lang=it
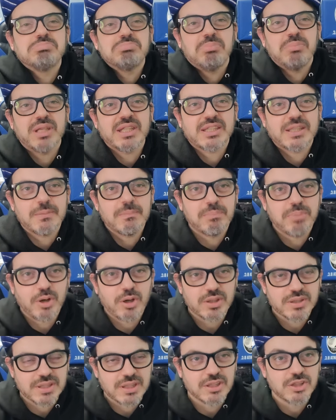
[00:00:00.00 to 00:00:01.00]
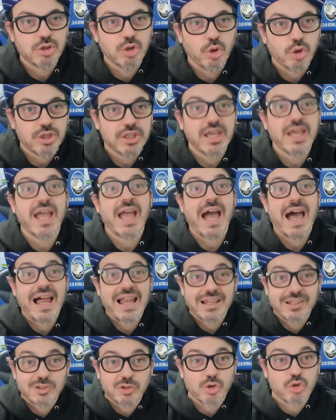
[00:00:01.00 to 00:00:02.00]
mette in porta Ndoye,
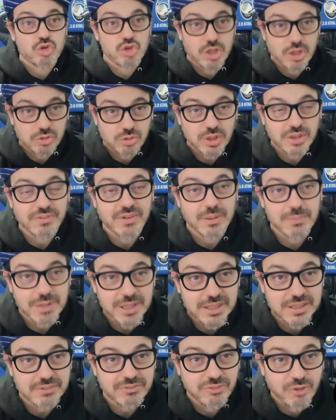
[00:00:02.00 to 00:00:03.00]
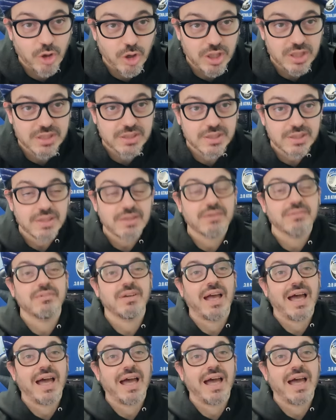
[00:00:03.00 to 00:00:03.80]
altro giocatore veramente forte,